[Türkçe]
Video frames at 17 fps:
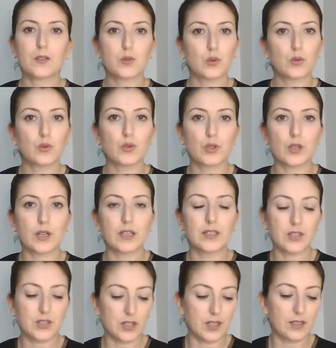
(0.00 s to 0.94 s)
sonuç
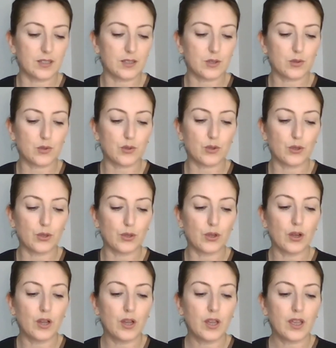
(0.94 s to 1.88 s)
alacağınızı
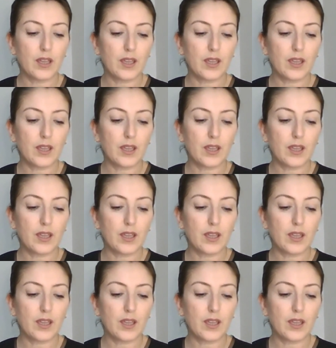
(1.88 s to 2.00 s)
söylüyor.